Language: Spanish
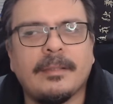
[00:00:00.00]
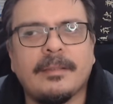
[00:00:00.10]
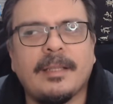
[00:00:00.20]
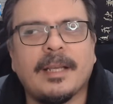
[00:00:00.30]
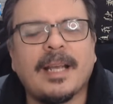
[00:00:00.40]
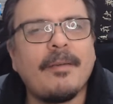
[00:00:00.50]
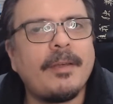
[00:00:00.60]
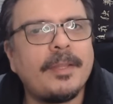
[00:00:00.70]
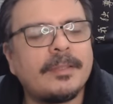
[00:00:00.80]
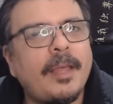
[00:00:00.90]

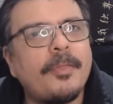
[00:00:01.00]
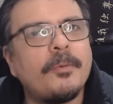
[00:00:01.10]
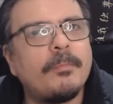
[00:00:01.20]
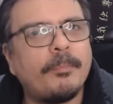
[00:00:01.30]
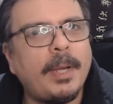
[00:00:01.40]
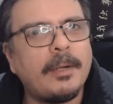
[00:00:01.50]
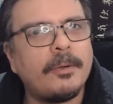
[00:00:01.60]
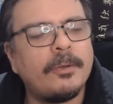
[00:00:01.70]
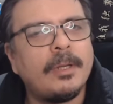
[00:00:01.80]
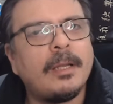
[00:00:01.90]
dejaba detrás de un
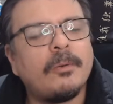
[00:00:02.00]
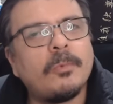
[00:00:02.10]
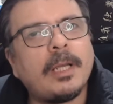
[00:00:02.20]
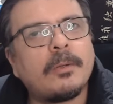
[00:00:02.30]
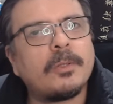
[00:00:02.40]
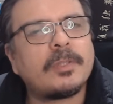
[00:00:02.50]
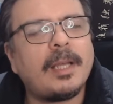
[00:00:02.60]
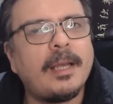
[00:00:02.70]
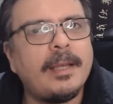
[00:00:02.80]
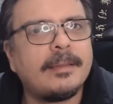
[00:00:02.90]
pago una
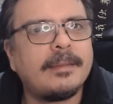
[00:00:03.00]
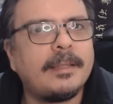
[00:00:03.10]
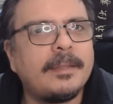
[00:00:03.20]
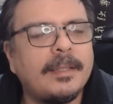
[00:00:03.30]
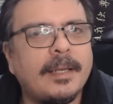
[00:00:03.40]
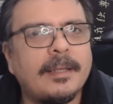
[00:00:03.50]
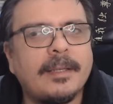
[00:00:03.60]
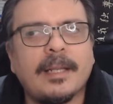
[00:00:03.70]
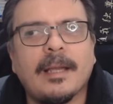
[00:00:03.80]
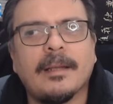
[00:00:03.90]
cosa estética
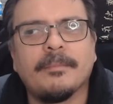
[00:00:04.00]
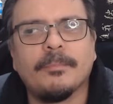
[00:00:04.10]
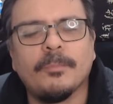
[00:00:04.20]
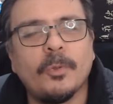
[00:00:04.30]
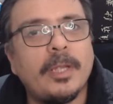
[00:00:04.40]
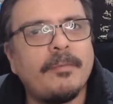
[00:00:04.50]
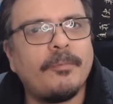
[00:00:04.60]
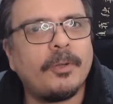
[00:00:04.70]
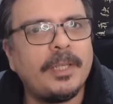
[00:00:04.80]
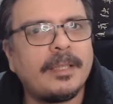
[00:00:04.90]
que era muy
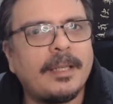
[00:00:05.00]
bonita,